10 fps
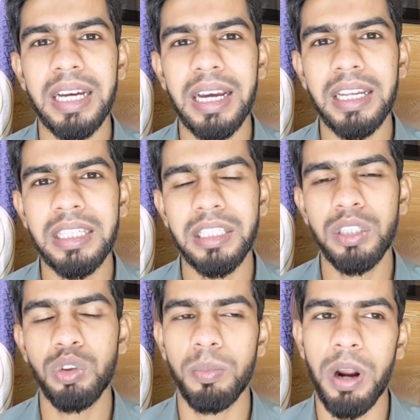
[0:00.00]
দেখা গেছে যে
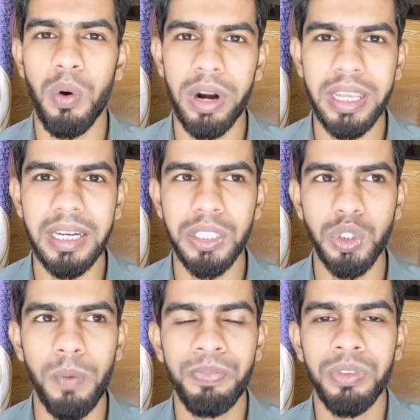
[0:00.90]
তোমরা অনেকে
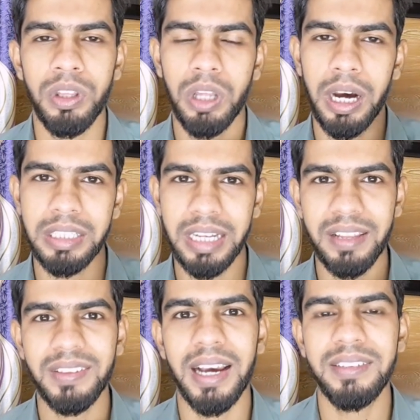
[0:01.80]
আছো যারা
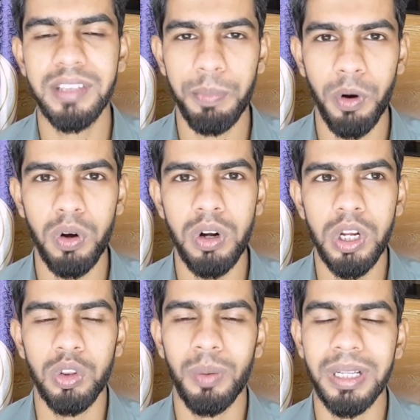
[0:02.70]
সায়েন্সে পড়ো
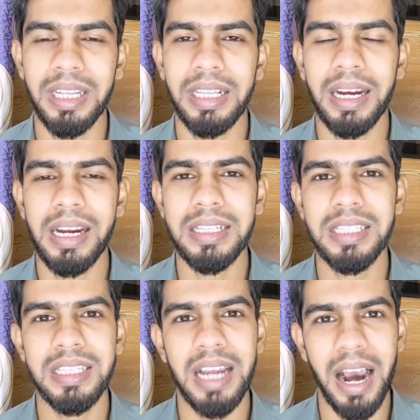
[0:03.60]
তোমাদের দেখা গেছে
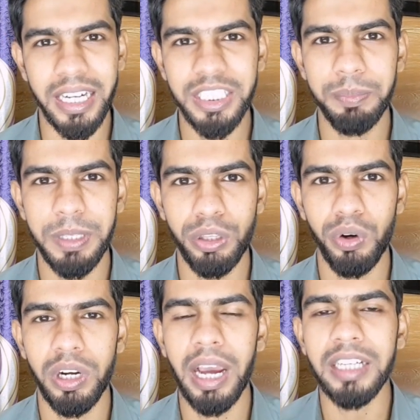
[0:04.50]
যে আশি পেতে
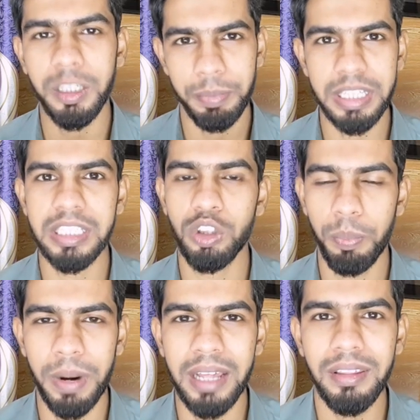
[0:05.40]
হলে আশি পেলে যেহেতু
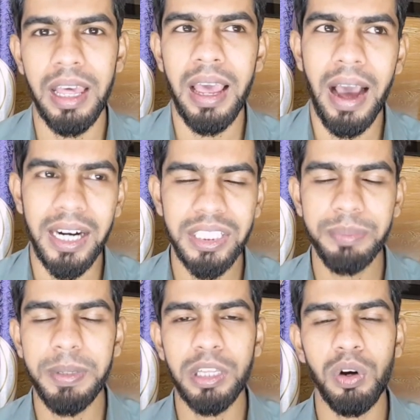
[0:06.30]
প্লাস আশি
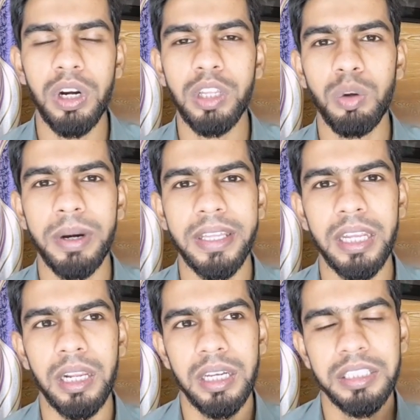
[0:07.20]
পেতে হলে তোমাদের
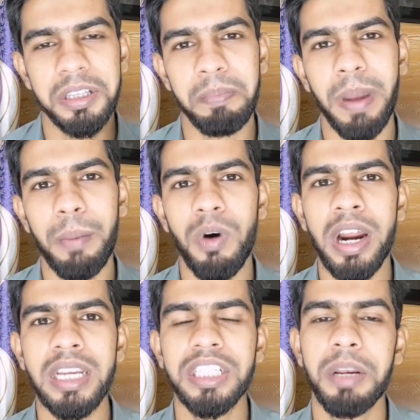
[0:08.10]
যে
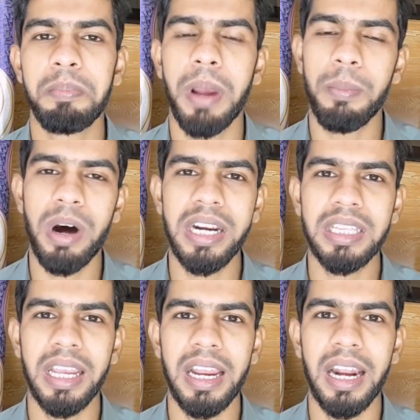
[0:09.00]
ব্যবহারিক সেই ব্যবহারিক
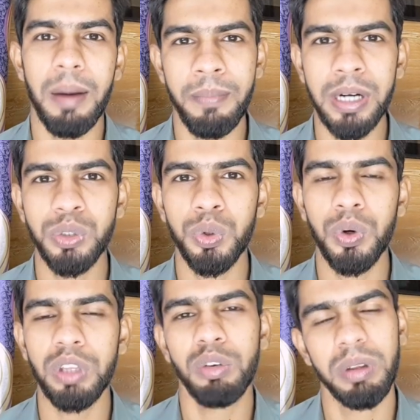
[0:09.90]
থেকে নাম্বার যোগ
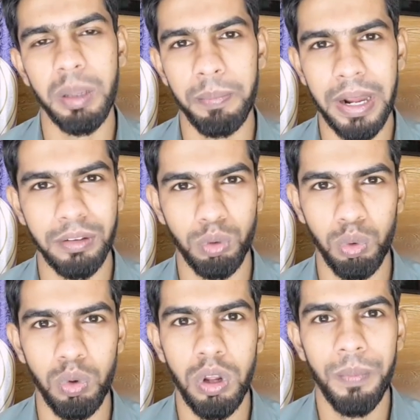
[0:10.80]
করে তোমাদের
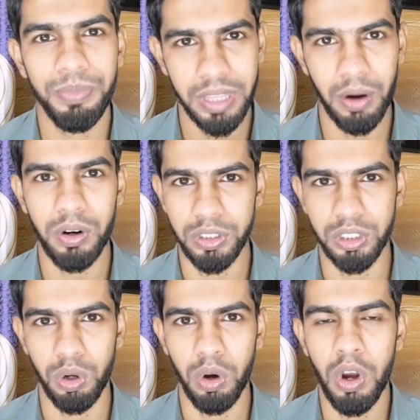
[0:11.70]
প্লাসগুলো দেওয়া
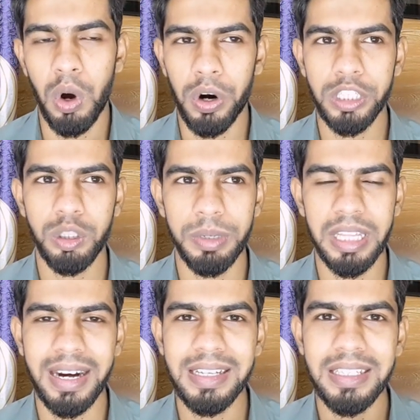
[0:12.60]
হয়েছিল অনেক সময়
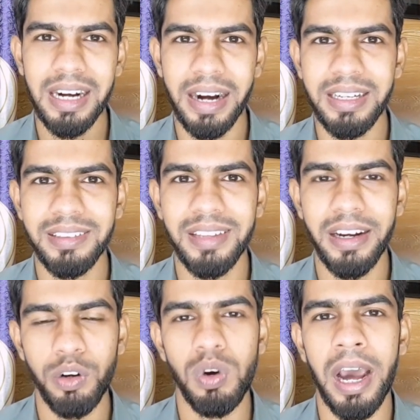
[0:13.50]
দেখা গেছে রাইটিং
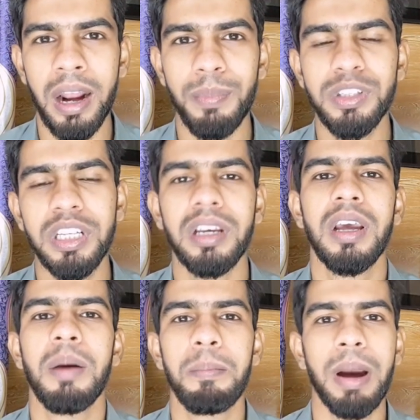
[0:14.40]
সাইডে একটু খারাপ হয়েছে
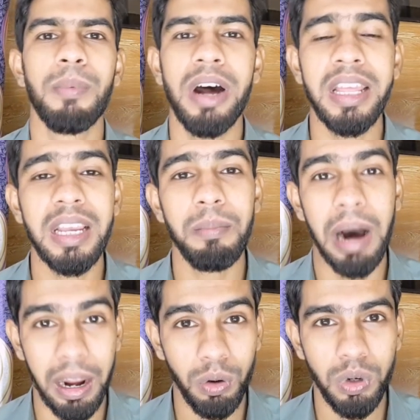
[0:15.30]
ব্যবহারিকে
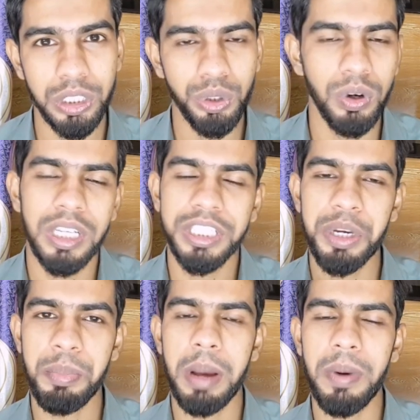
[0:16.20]
ভালো করেছো
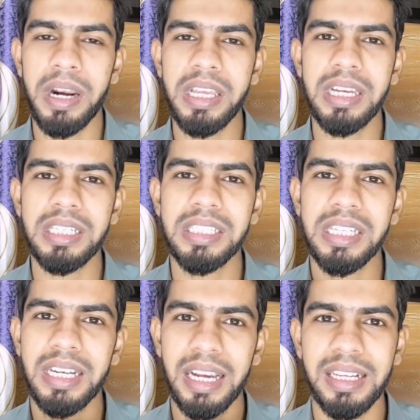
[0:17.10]
সেই ব্যবহারিকের যে
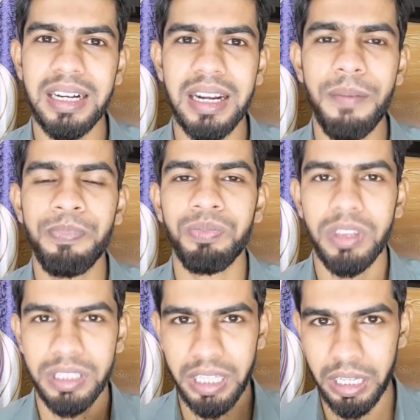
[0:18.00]
রেজাল্টটা
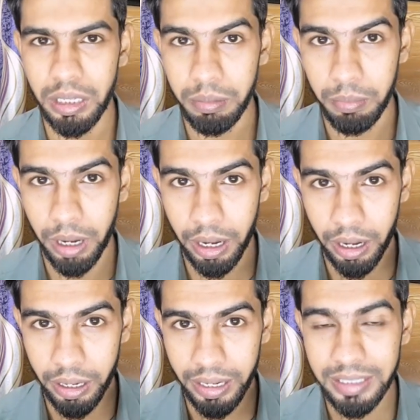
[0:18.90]
যে
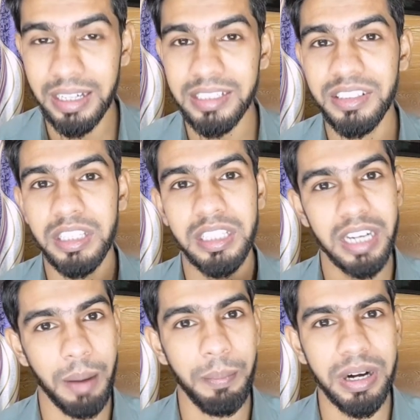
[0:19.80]
রেজাল্ট আসছে যে
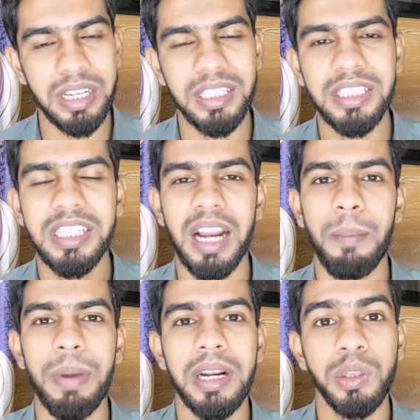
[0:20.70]
নাম্বারটা আছে সেই
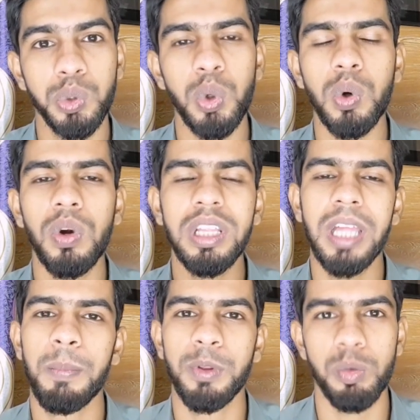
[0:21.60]
নাম্বারটা যোগ করে
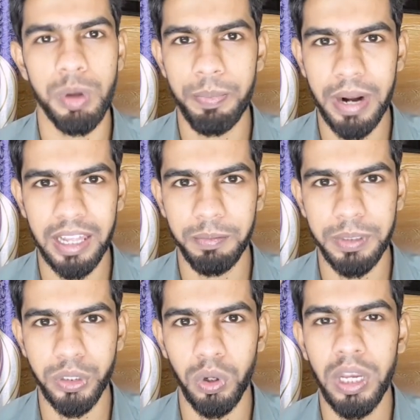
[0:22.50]
তারপর তুমি প্লাস
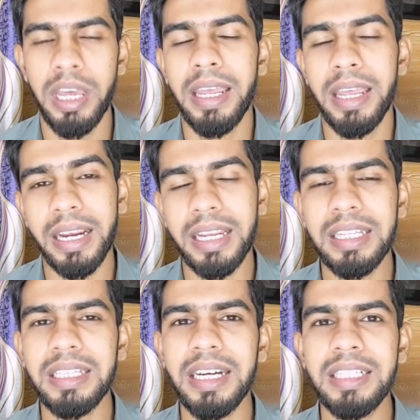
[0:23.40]
পেয়েছো
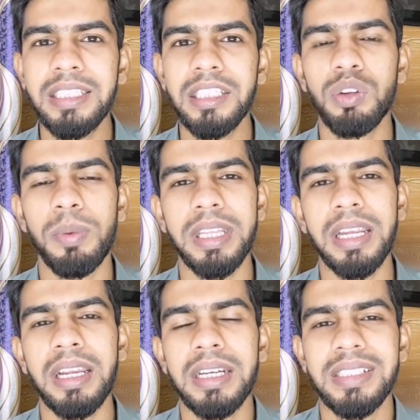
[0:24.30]
এক্ষেত্রে দেখা যাচ্ছে
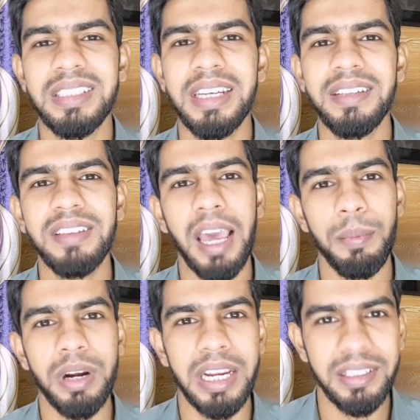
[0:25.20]
তোমাদের জিএসসি
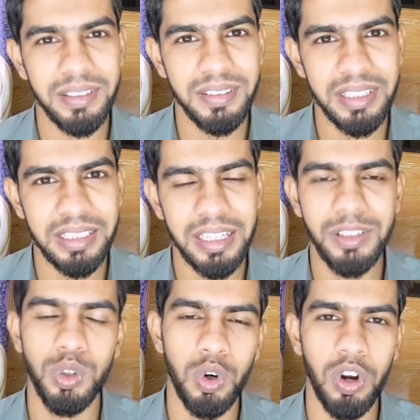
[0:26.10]
এবং এসএসসি রেজাল্ট
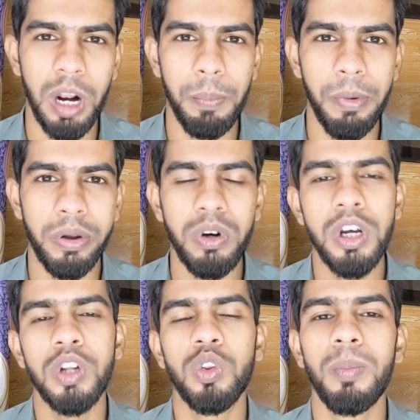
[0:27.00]
যোগ করার পরেও
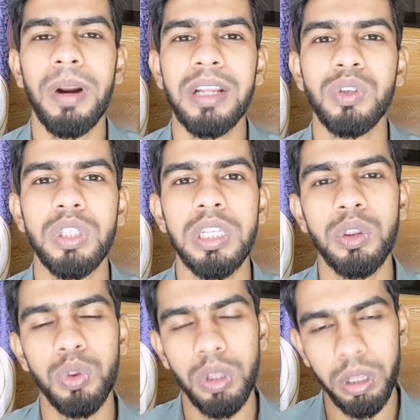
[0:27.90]
তোমরা যদি
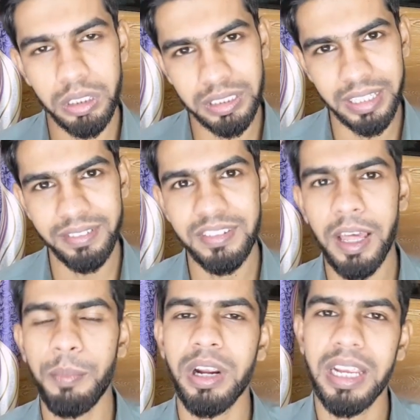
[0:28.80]
জিএসসি
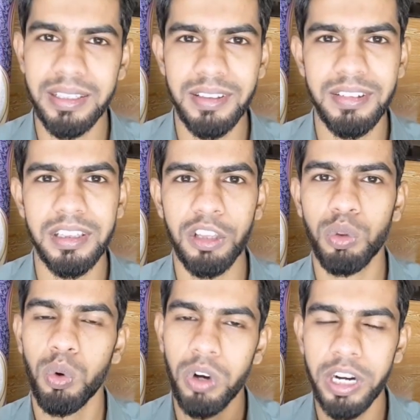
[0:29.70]
এবং এসএসসিতে
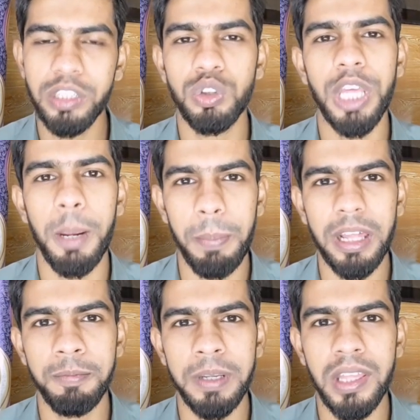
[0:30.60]
দোনোটাই যদি এ
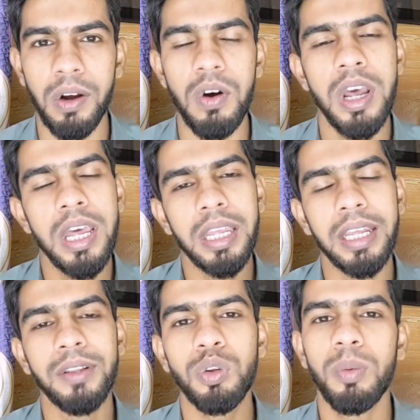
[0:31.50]
প্লাস পেয়ে থাকো
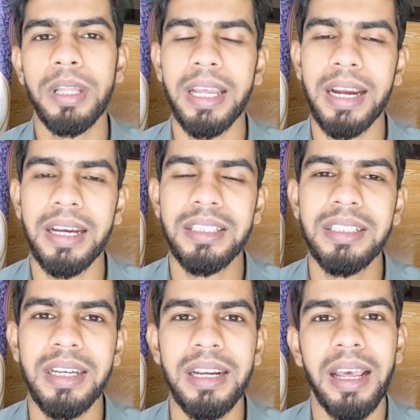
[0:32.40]
কিন্তু তোমার দেখা গেছে
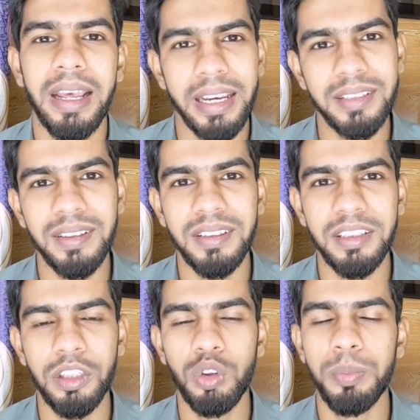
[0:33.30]
দেন
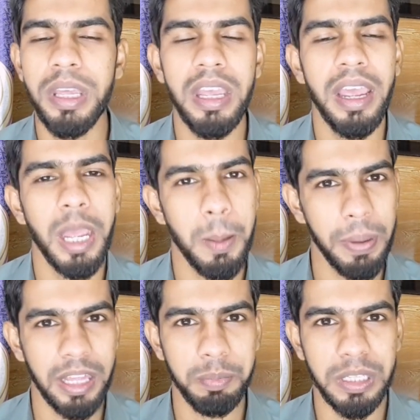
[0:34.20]
এসএসসিতে তুমি এ
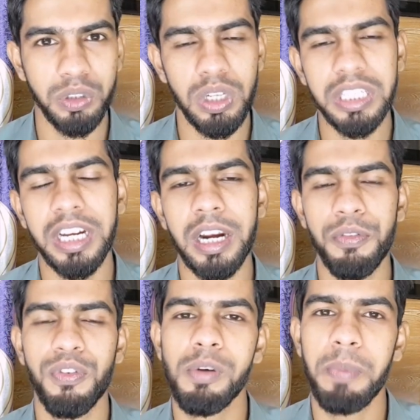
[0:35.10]
প্লাস পাচ্ছ না সেখানে
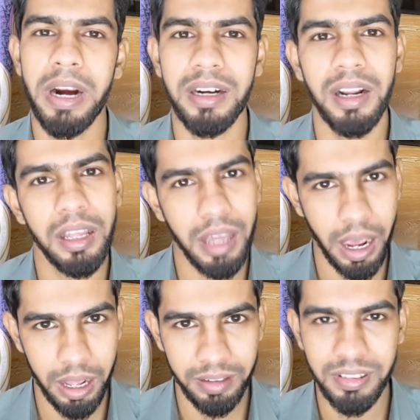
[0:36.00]
ফোর পয়েন্ট
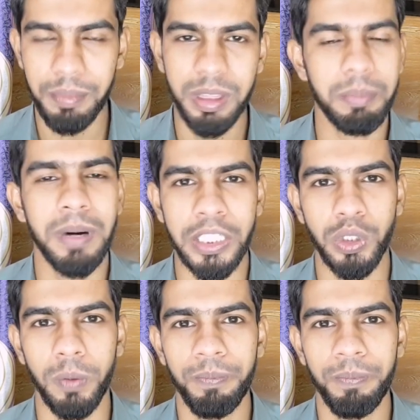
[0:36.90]
সামথিং পাচ্ছ